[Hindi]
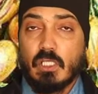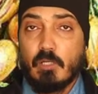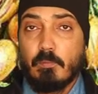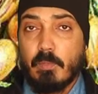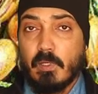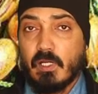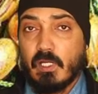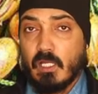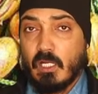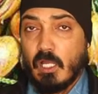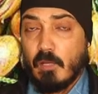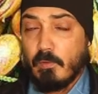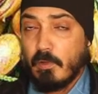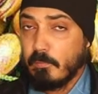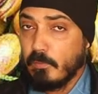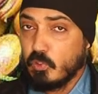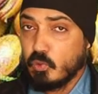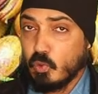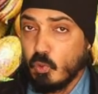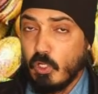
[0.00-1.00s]
सल्फर का नाम
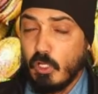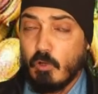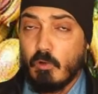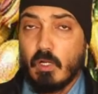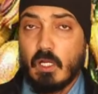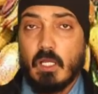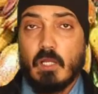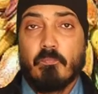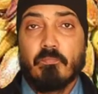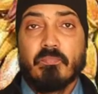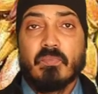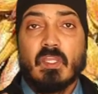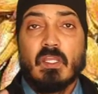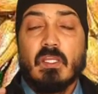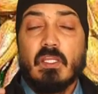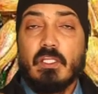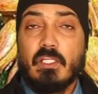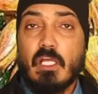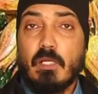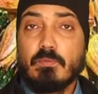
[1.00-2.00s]
आपने सुना होगा
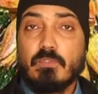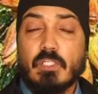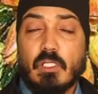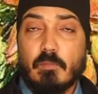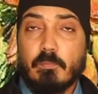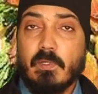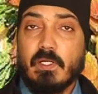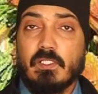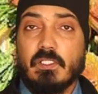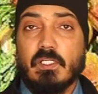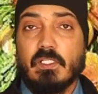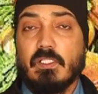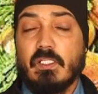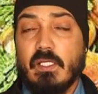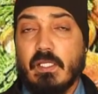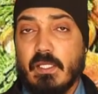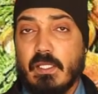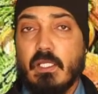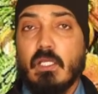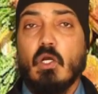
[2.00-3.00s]
यदि आप सल्फर देते
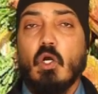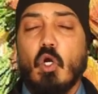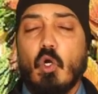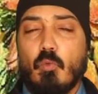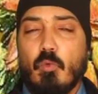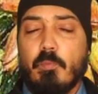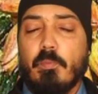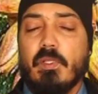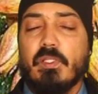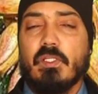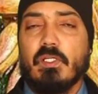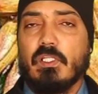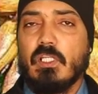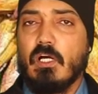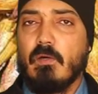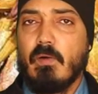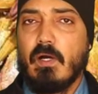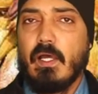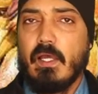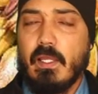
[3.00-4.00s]
हैं होम्योपैथिक
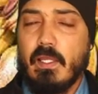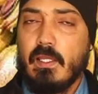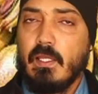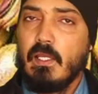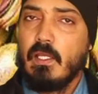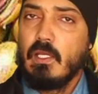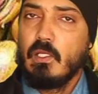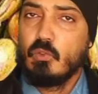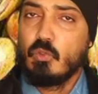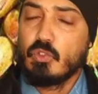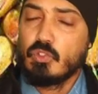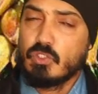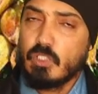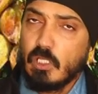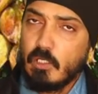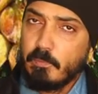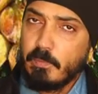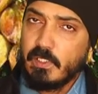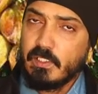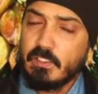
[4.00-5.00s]
दवा है तो
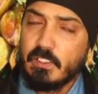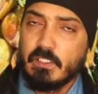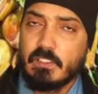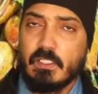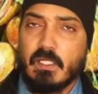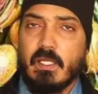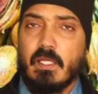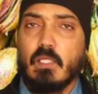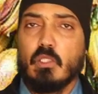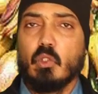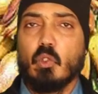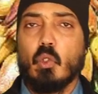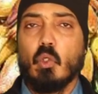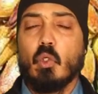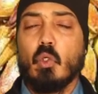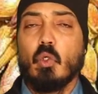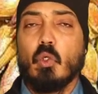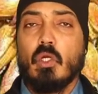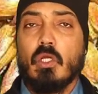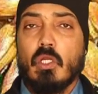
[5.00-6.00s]
सल्फर देते हैं तो
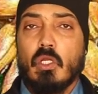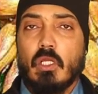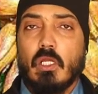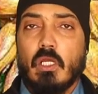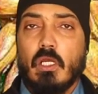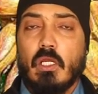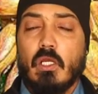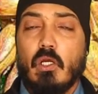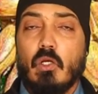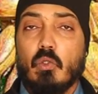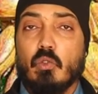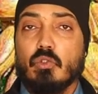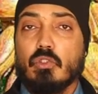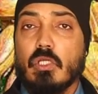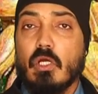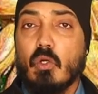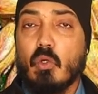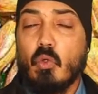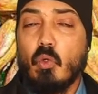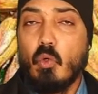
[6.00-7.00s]

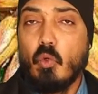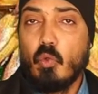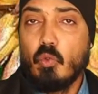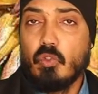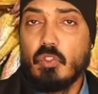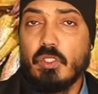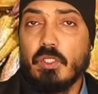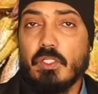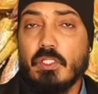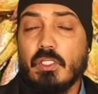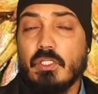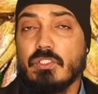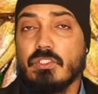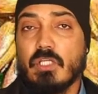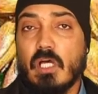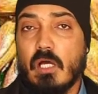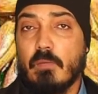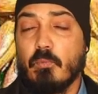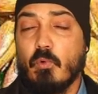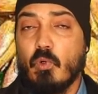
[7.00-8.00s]
उसका खून धीरे धीरे
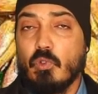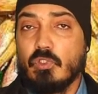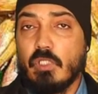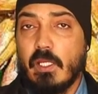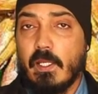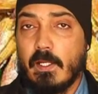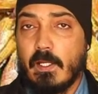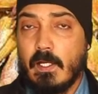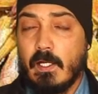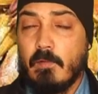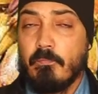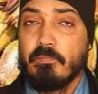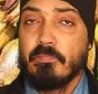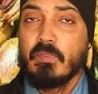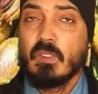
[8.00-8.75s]
साफ हो जाएगा